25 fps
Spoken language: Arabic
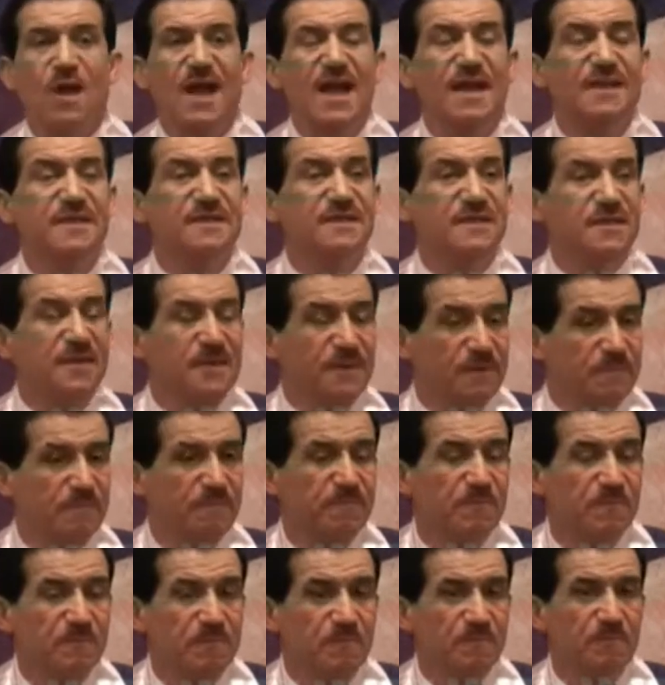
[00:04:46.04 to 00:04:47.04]

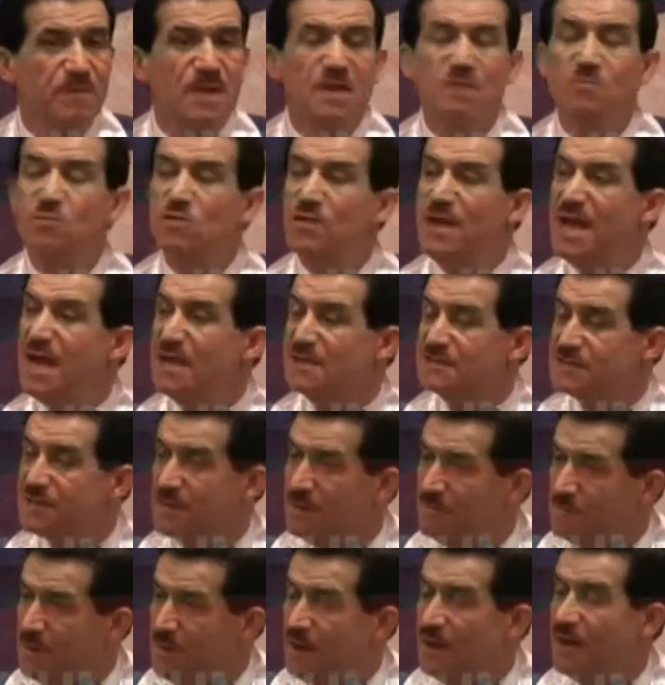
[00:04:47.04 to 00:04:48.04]
أحيي
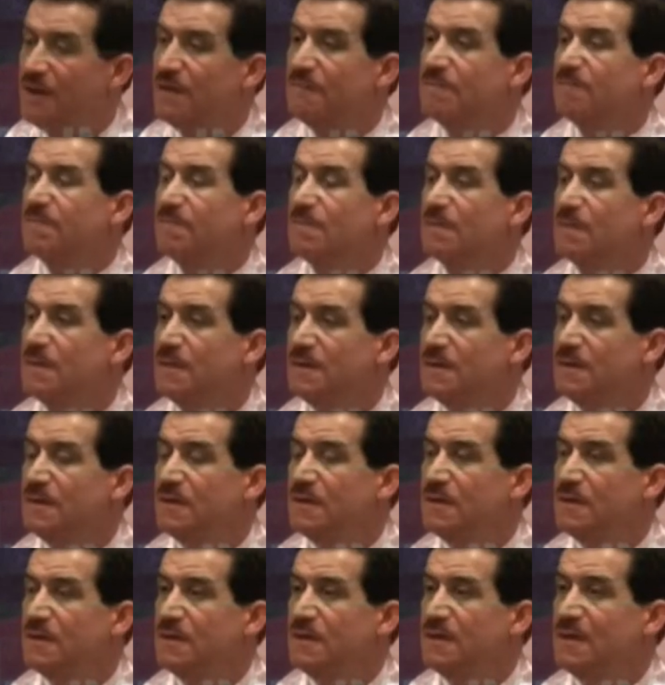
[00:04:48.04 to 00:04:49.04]
بالمناسبة
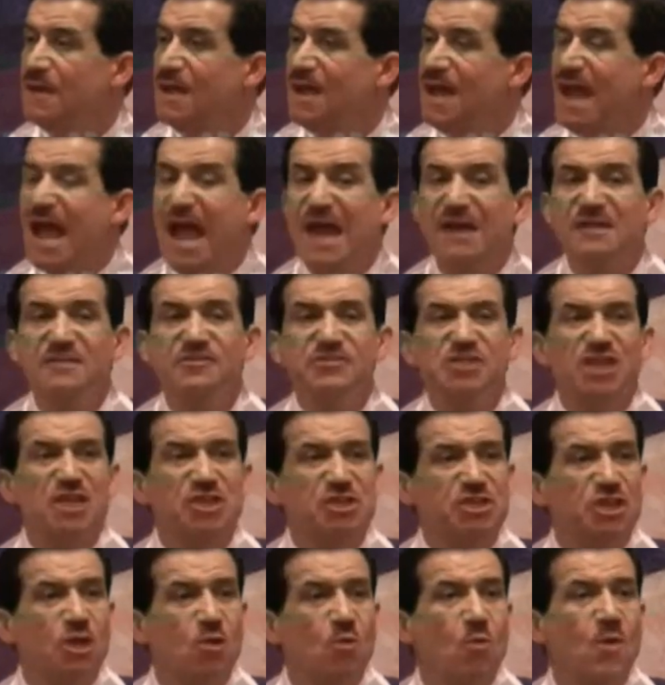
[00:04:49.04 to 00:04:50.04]

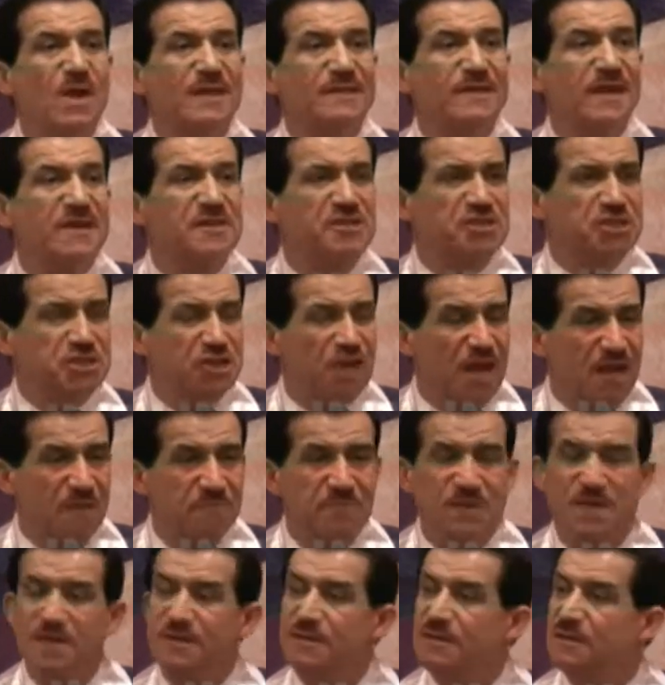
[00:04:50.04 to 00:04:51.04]
الجيش الوطني
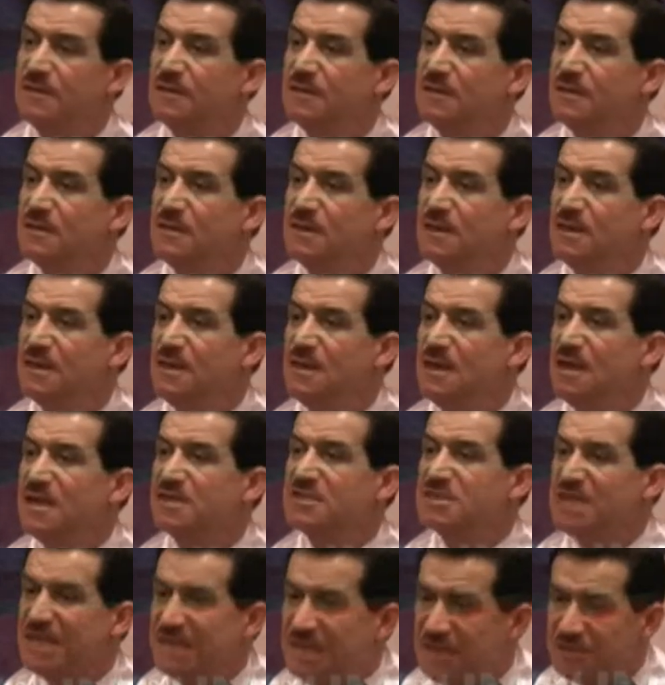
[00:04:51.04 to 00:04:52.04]
الشعبي
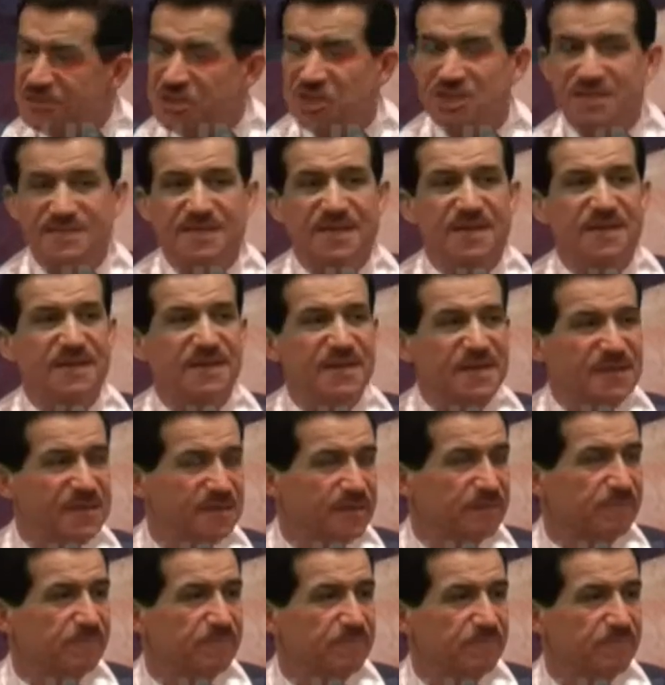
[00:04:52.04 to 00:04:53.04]
سليل جيش
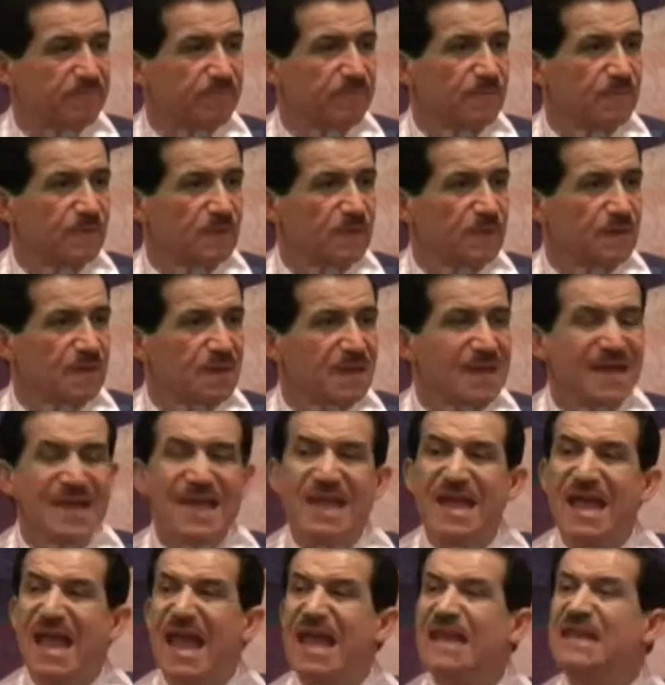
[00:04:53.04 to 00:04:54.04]
التحرير
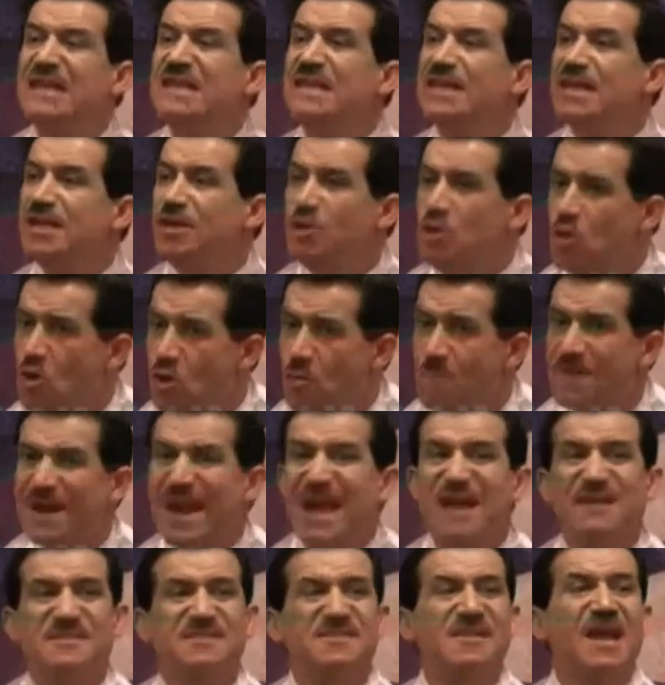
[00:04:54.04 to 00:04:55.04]
اللي اليوم
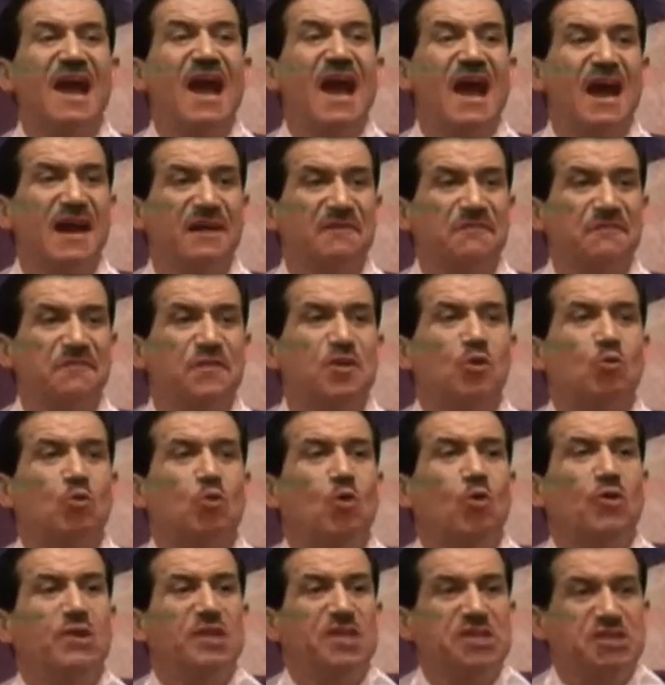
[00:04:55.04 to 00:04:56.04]
راح صاهر في
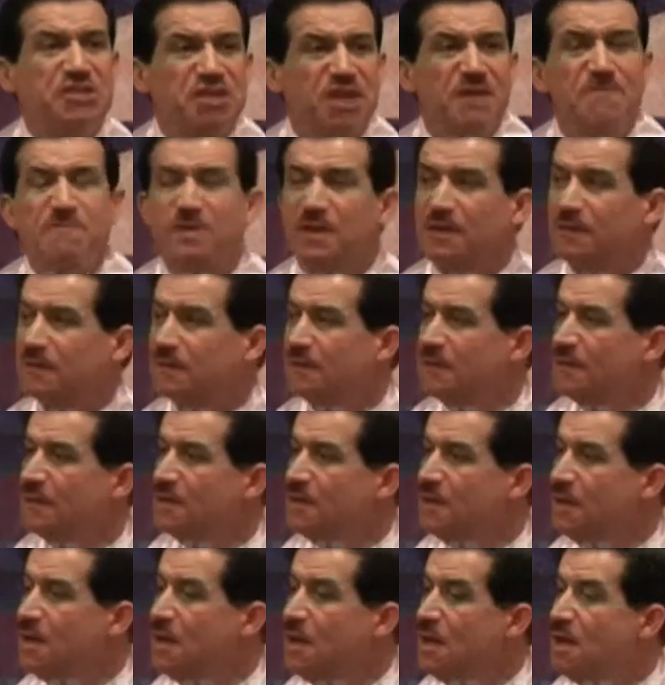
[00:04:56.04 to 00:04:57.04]
كل شبر
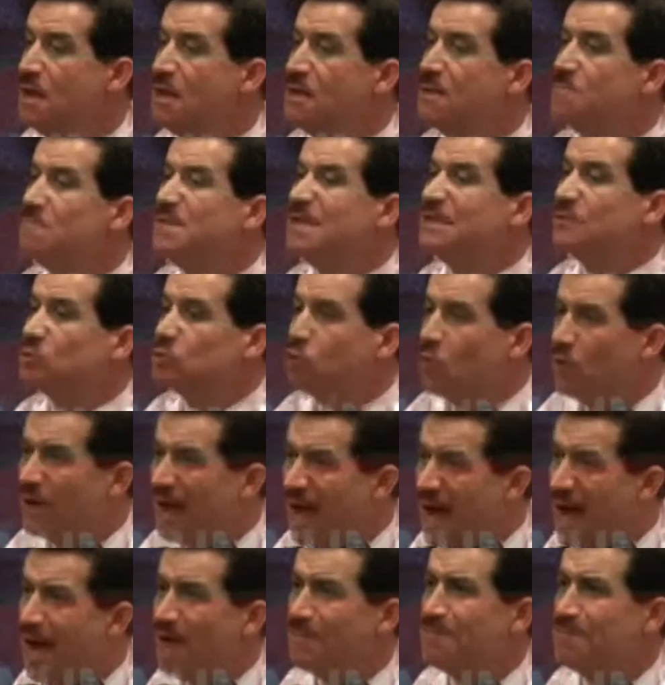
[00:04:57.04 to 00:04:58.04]
من
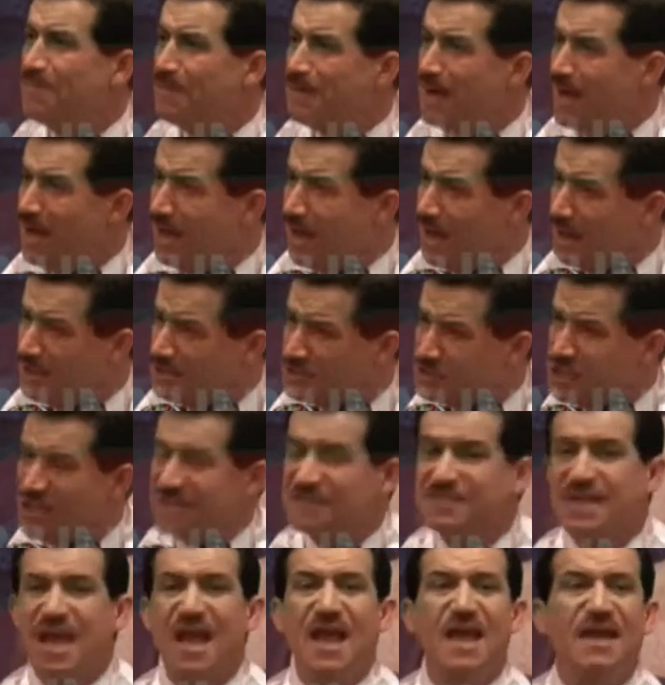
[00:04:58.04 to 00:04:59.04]
تراب
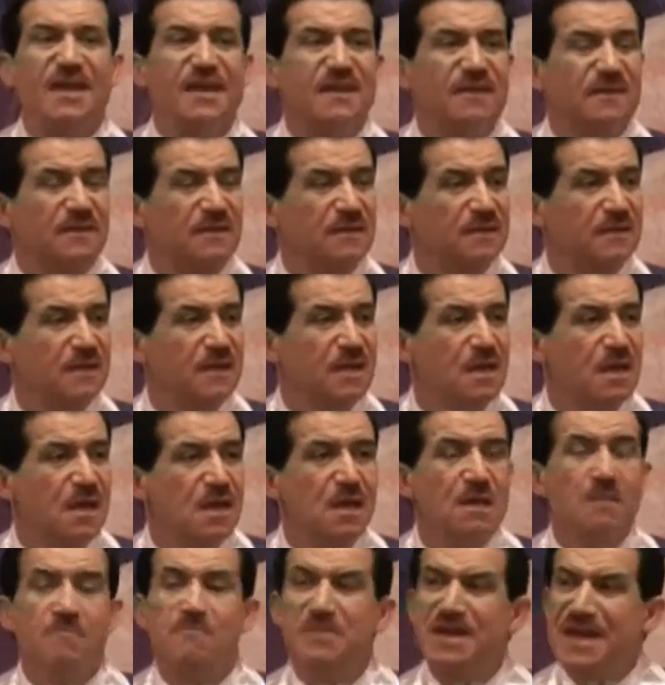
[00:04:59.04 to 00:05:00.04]
الجزائر
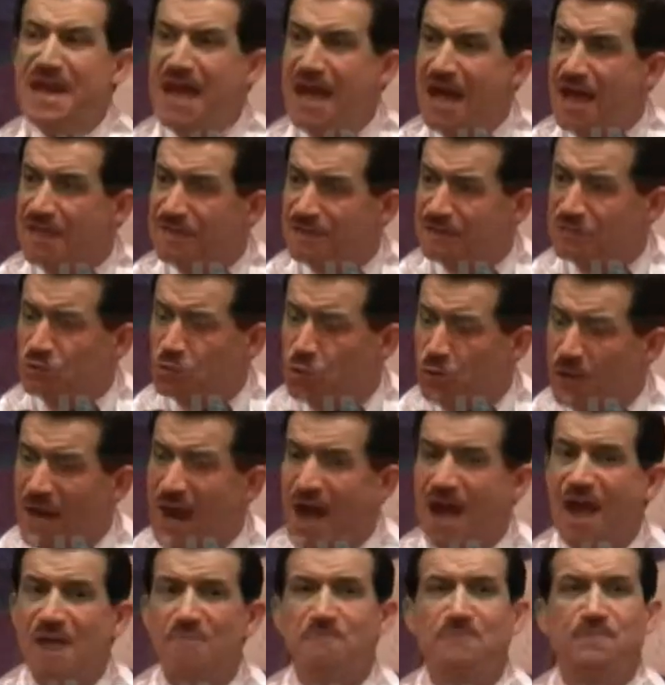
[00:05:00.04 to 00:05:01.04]
من هذا
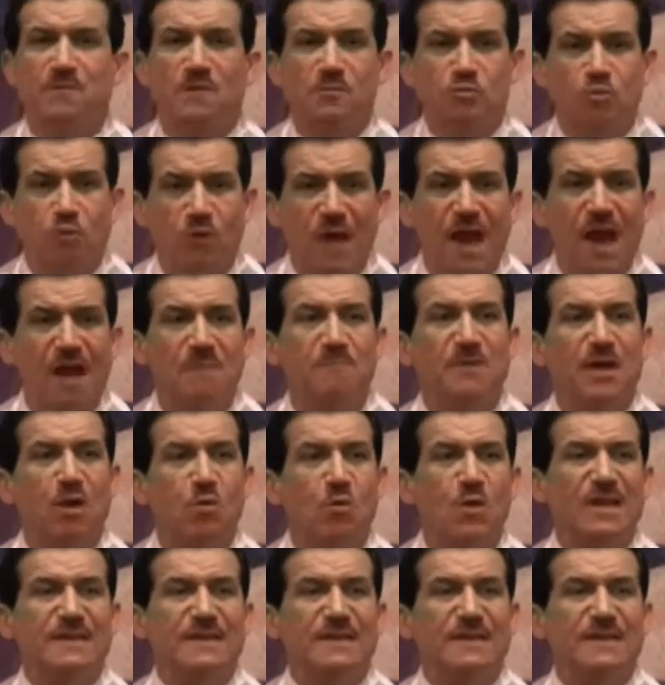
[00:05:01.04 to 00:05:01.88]
التراب تراب